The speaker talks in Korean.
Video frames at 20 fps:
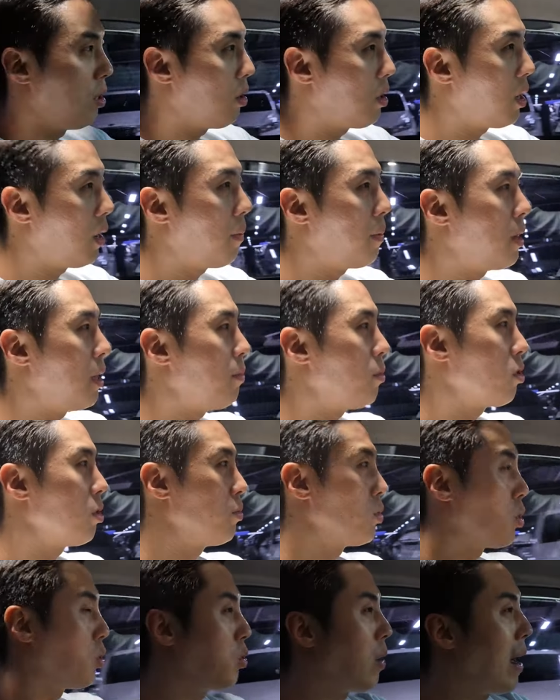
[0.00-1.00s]
이렇게
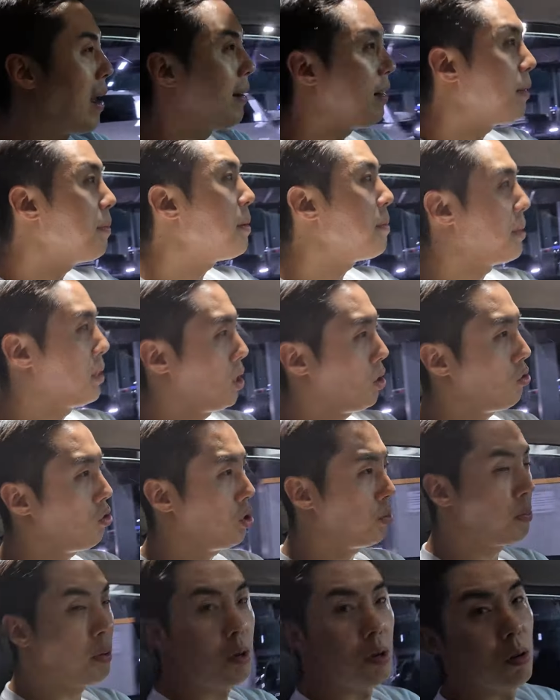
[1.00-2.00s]
되버리면 저도 알티마만 찍고
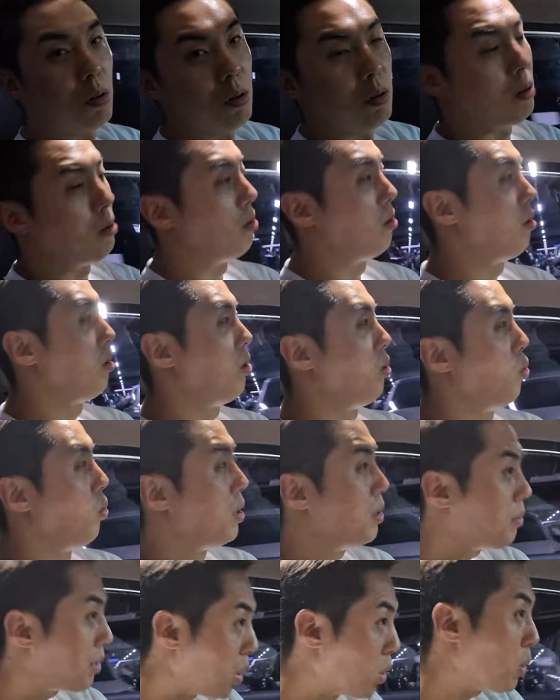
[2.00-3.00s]
싶어요
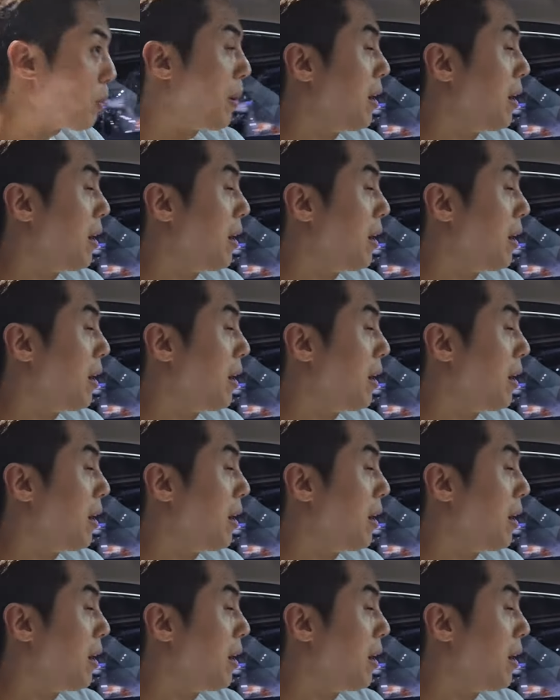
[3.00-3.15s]
왜냐면 계속